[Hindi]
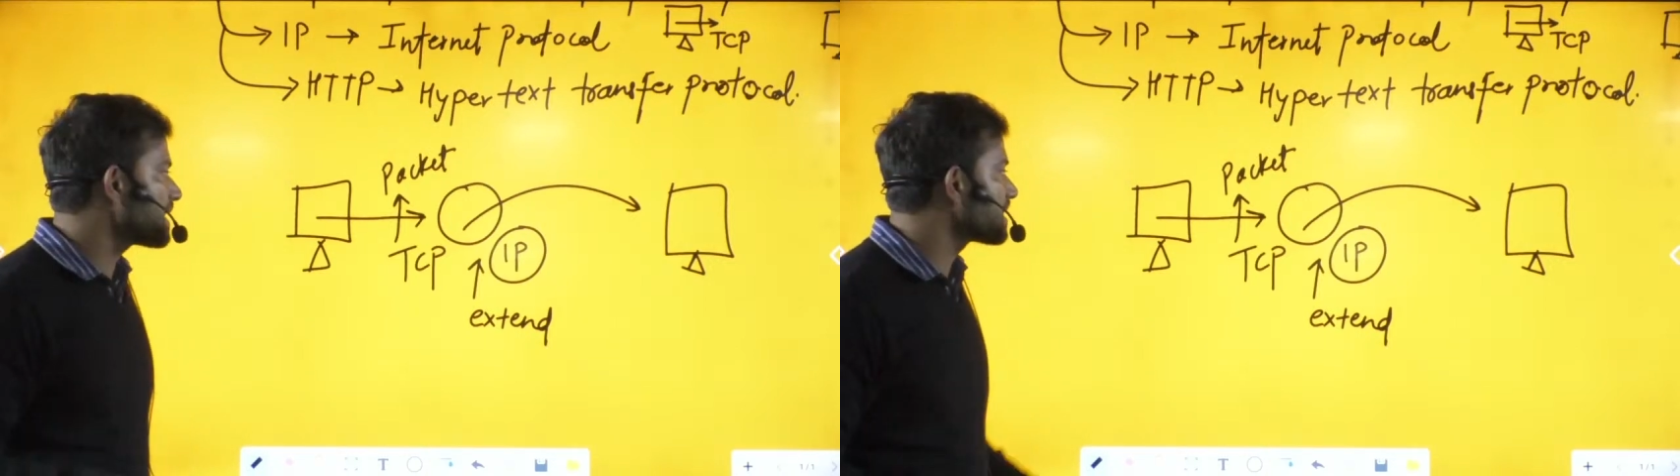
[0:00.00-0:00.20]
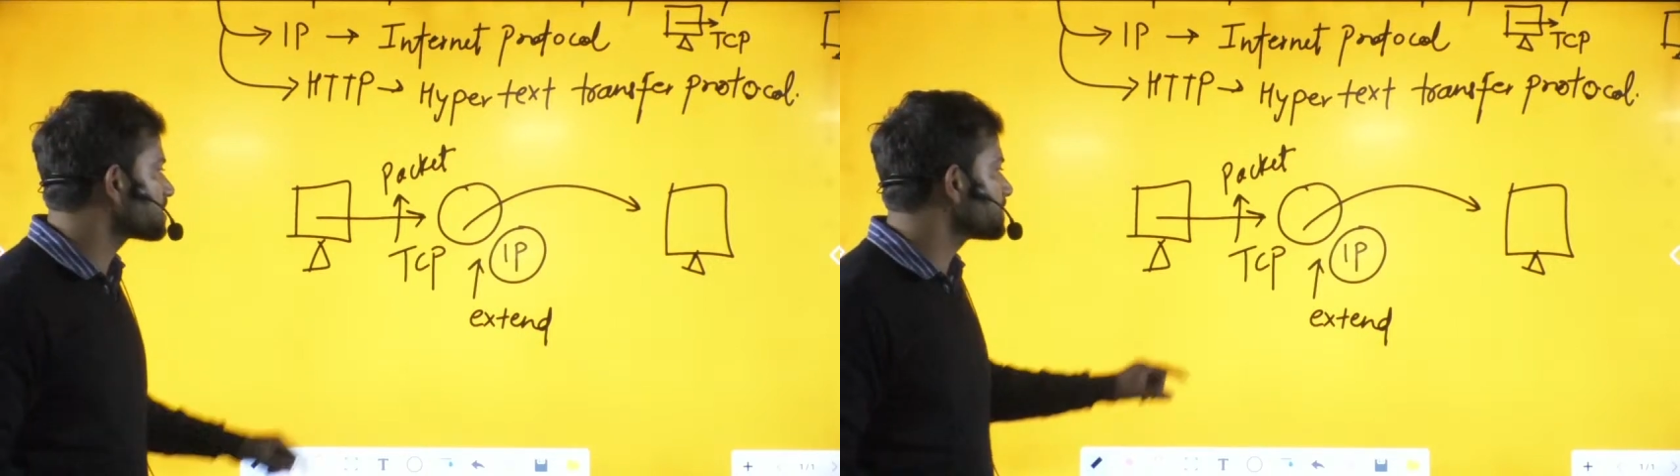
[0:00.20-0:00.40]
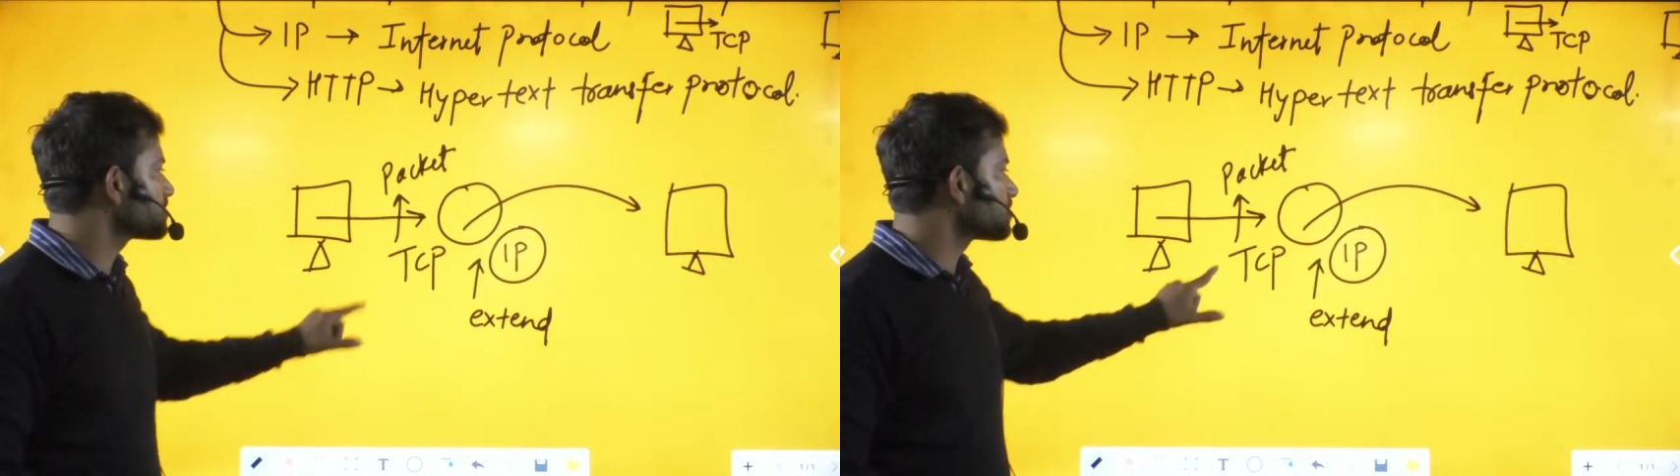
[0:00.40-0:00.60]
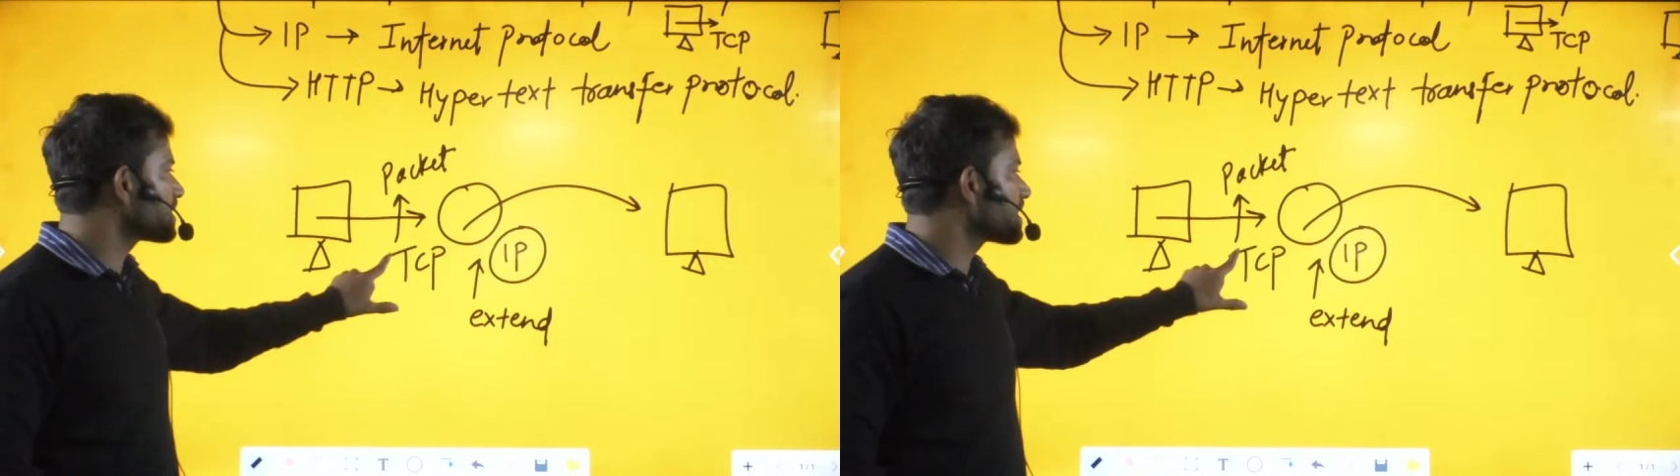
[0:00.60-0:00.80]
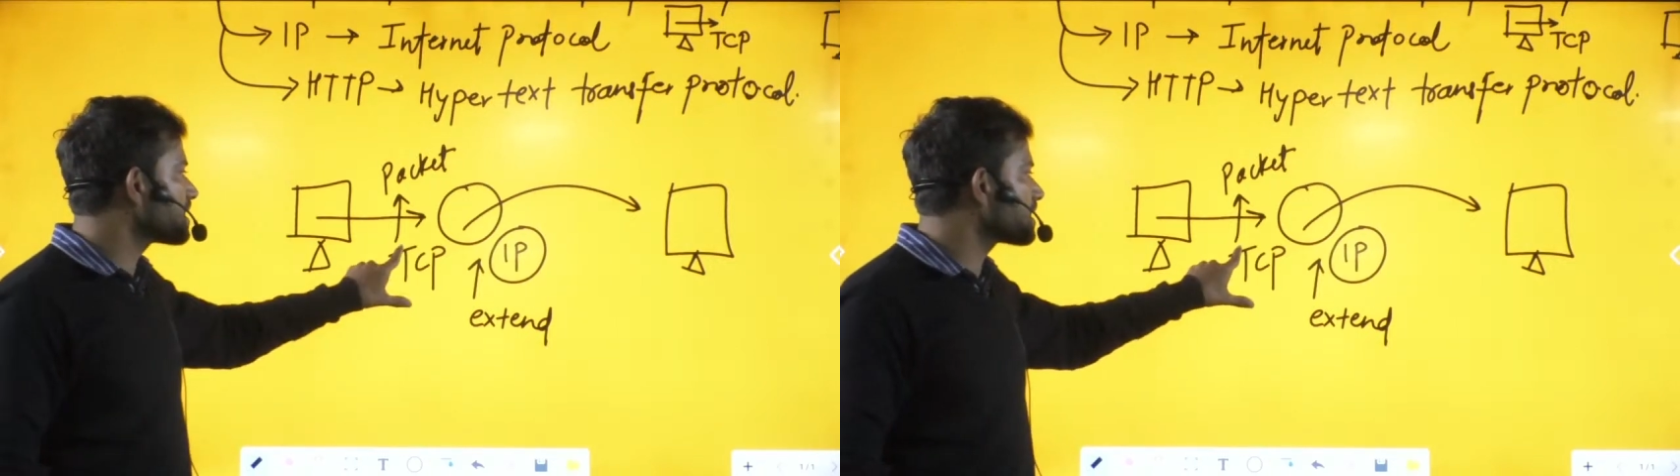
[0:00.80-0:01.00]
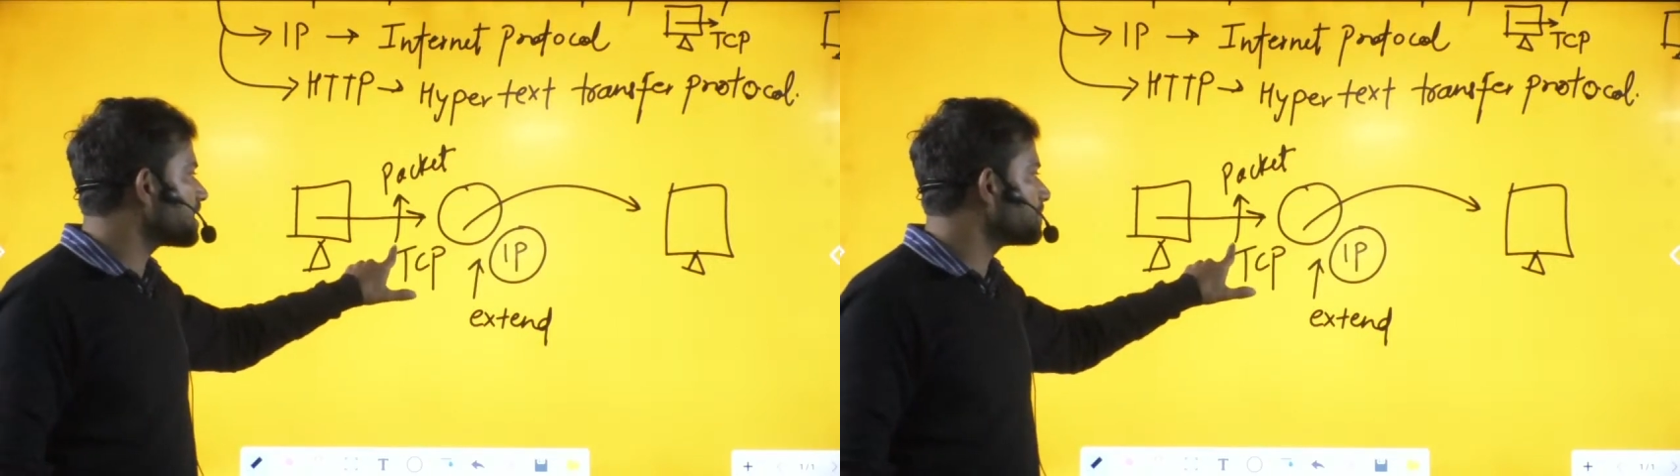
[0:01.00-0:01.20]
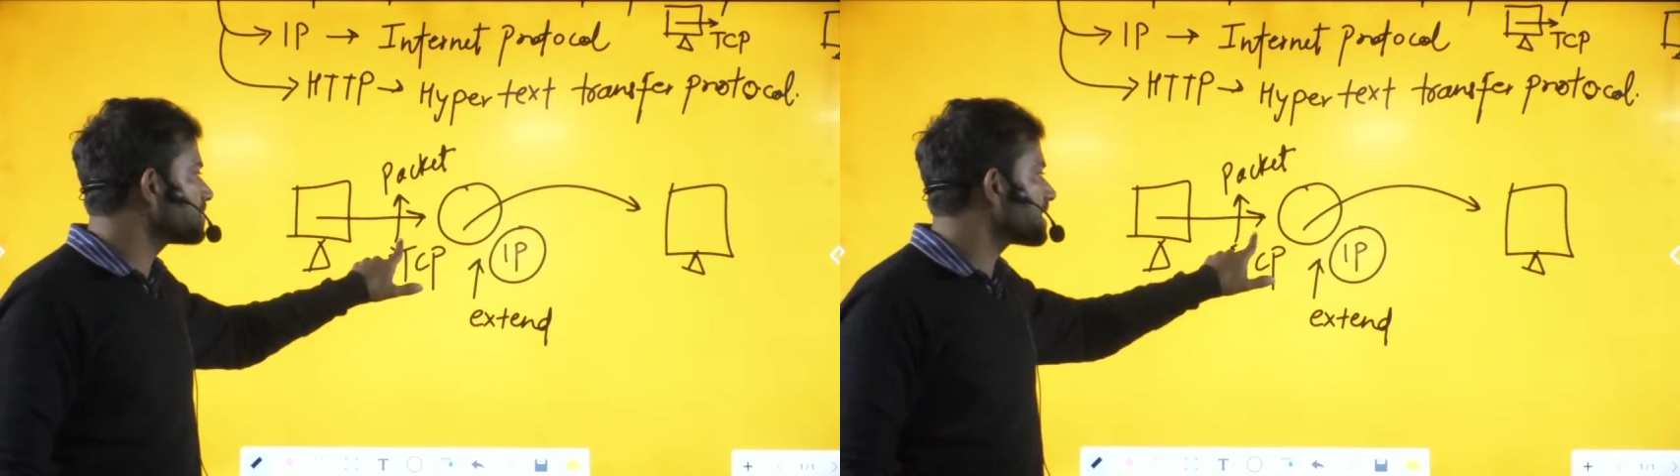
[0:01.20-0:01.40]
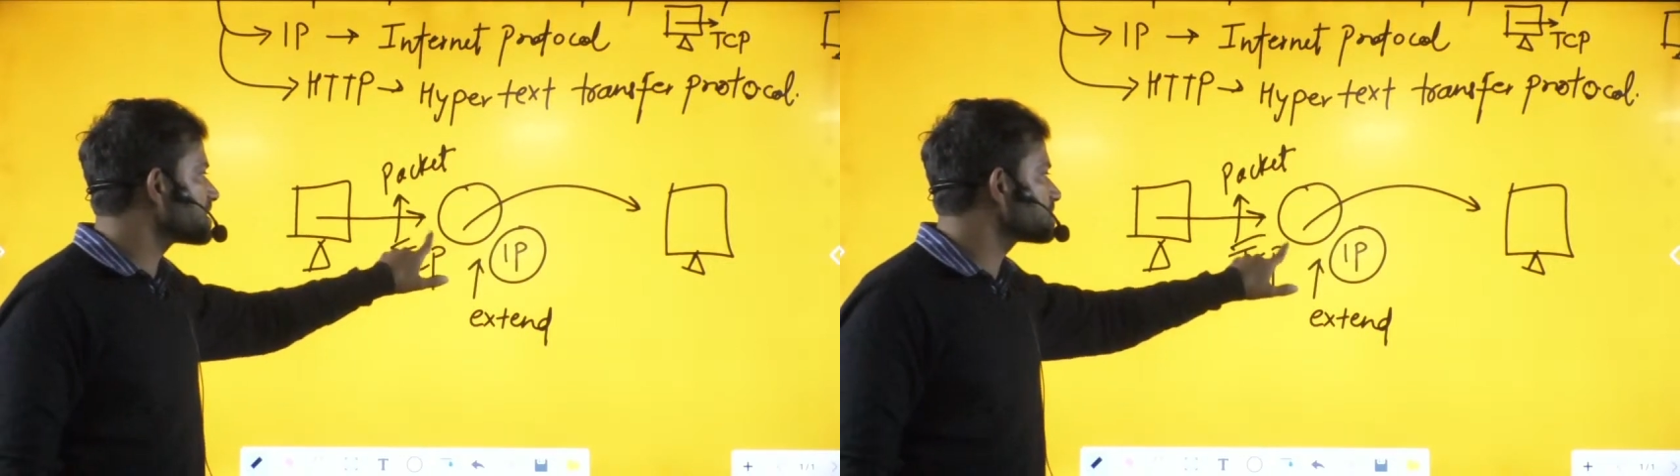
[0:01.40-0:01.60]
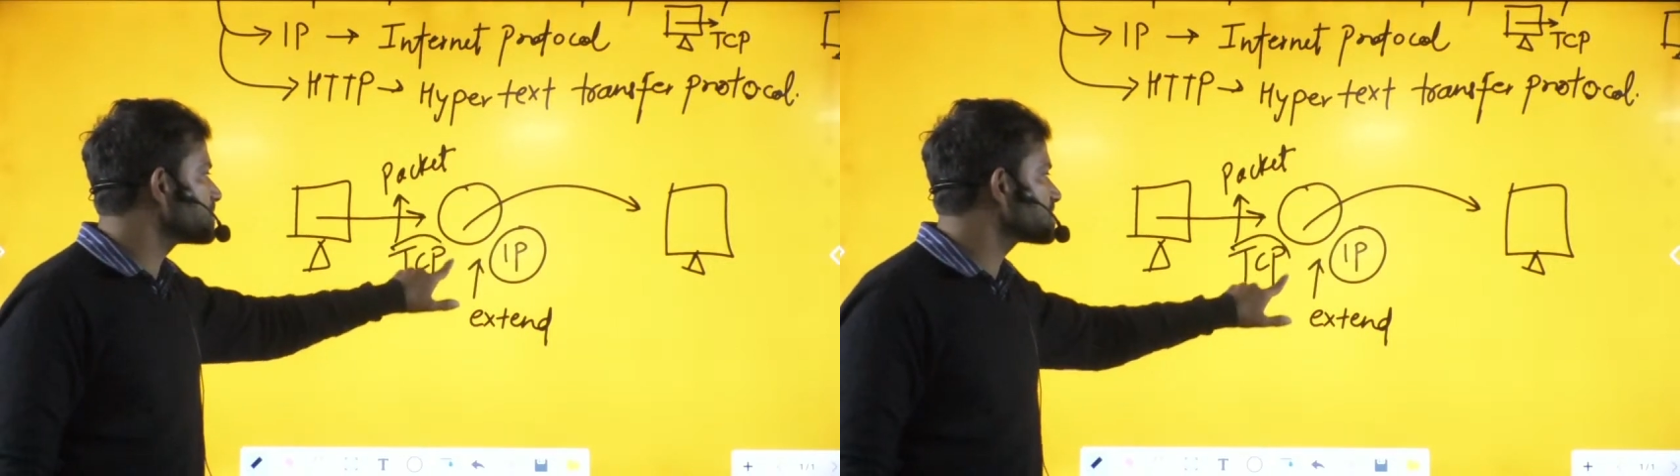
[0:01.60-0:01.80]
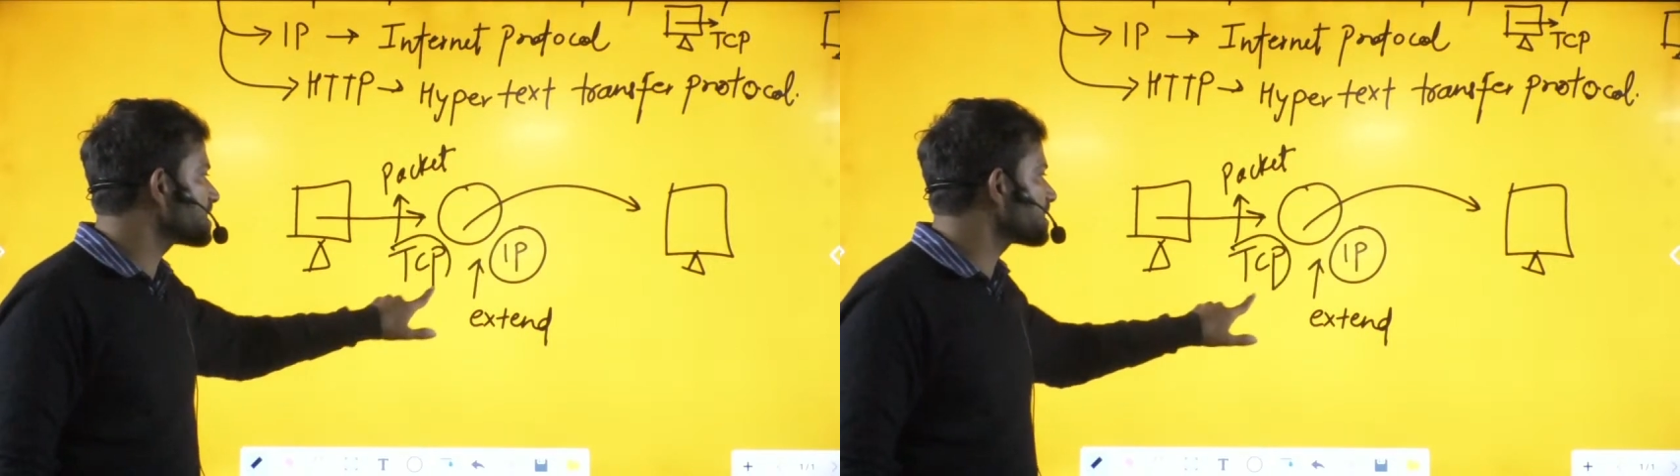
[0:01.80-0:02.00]
पैकेट में तोड़ने का काम
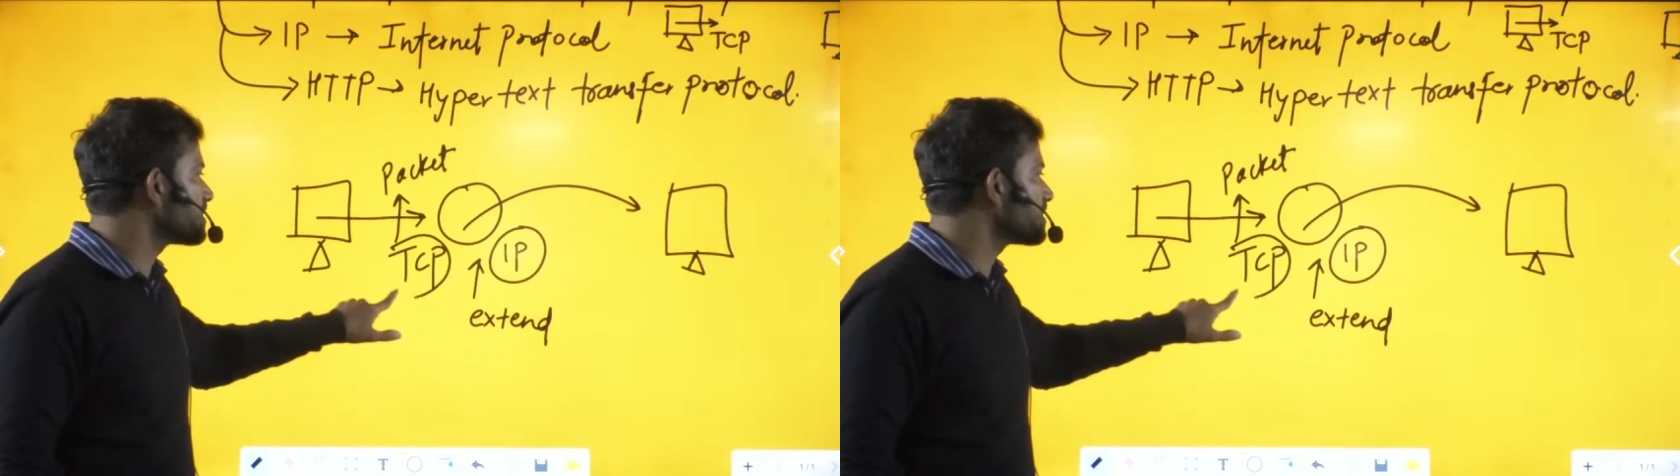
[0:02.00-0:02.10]
ट्रांसमिशन